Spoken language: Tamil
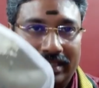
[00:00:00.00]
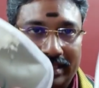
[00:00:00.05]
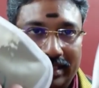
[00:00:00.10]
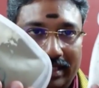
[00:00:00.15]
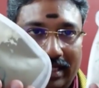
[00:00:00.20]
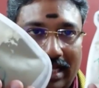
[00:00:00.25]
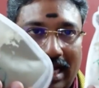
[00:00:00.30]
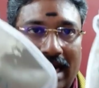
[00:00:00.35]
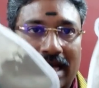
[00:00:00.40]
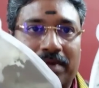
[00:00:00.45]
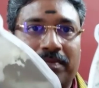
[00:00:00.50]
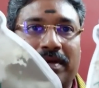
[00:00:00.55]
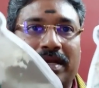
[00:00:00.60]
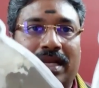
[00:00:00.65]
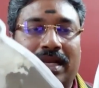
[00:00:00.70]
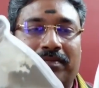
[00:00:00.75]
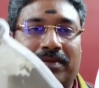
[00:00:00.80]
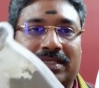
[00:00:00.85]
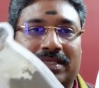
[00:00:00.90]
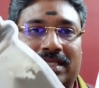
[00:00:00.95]
இது
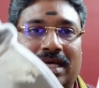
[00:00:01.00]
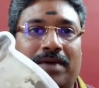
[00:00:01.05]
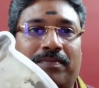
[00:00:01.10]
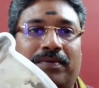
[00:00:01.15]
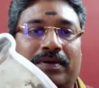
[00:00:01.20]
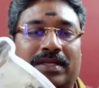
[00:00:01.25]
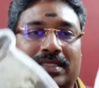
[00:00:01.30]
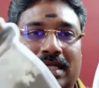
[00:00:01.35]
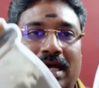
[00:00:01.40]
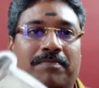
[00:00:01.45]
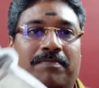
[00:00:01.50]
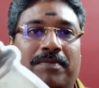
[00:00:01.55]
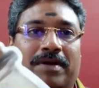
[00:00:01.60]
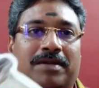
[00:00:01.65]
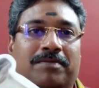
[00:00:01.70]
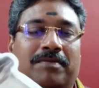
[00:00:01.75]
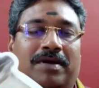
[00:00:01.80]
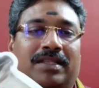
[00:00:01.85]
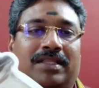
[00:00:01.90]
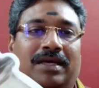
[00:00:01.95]
நார்மலாக நம்ம சாப்பிட்ற
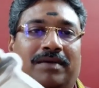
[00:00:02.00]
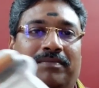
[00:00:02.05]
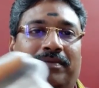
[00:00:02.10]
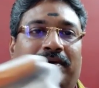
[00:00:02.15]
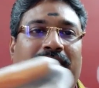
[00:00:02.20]
சாப்பாடு மாதிரி தான்